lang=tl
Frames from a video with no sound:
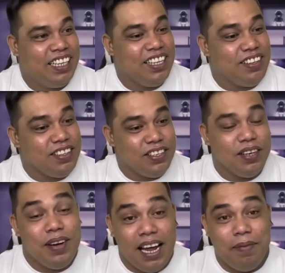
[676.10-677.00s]
Hindi totoo,
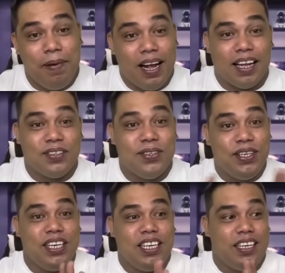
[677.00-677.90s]
simula namang kaso
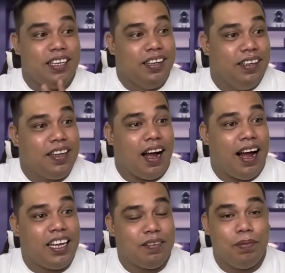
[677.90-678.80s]
yun eh na
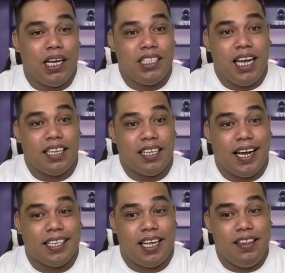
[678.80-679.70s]
kahit
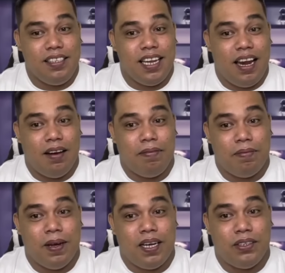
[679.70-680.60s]
magsiatrasan silang
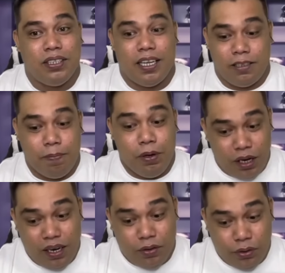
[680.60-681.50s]
mga Duterte. Pero
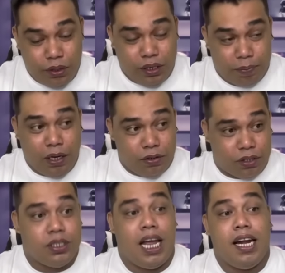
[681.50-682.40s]
yan ang pero
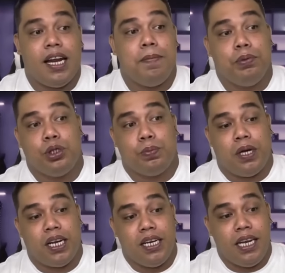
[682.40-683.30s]
sana i-push
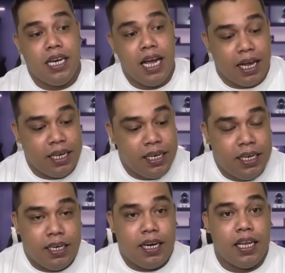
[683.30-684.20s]
pa rin nila
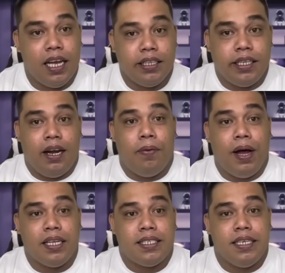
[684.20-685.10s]
na yung
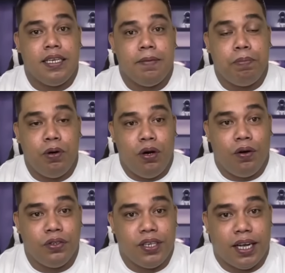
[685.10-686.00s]
dalawa si
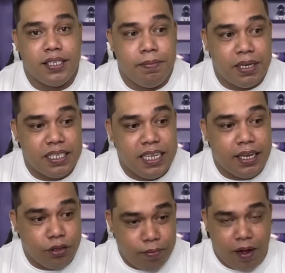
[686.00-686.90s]
Pulong at si Basti
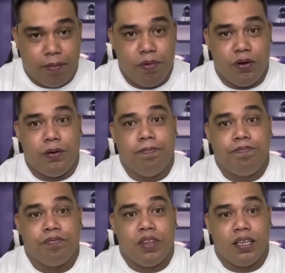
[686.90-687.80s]
ay tumakbo.
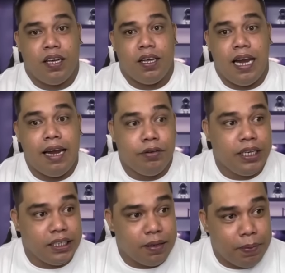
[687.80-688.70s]
Eh lalo
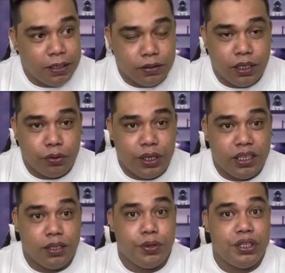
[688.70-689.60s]
na sa pag sa
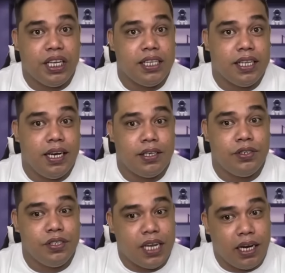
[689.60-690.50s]
2028
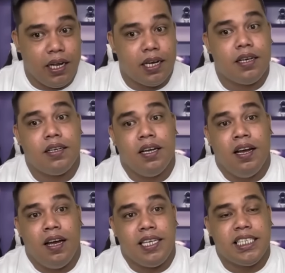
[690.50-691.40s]
election sana
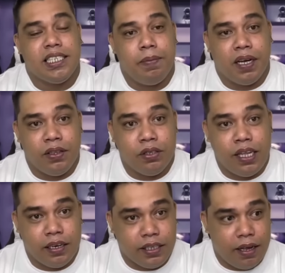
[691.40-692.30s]
isa sa mga
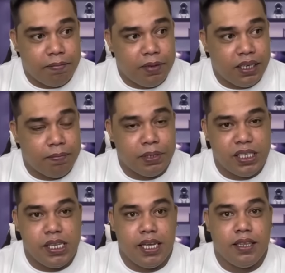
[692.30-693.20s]
Duterte ang maging
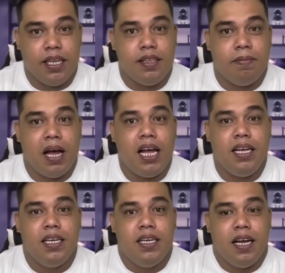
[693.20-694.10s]
presidente, 'di ba?
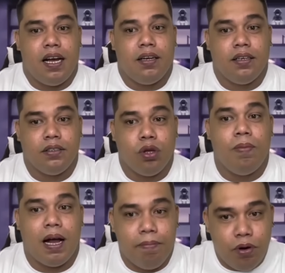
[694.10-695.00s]
Ang
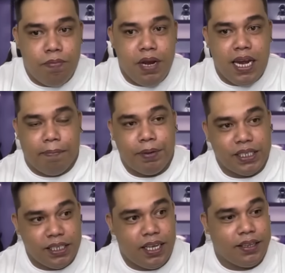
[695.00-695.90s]
tumakbo bilang
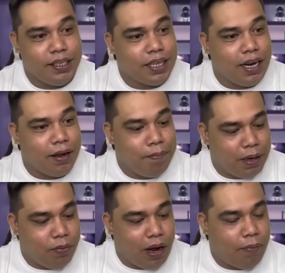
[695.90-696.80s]
presidente, talagang
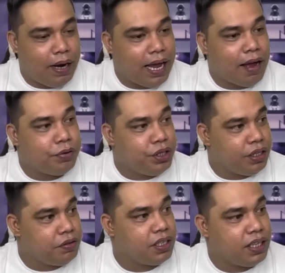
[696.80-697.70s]
magwawala ako
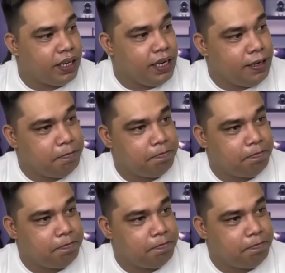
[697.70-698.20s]
dito sa tawid.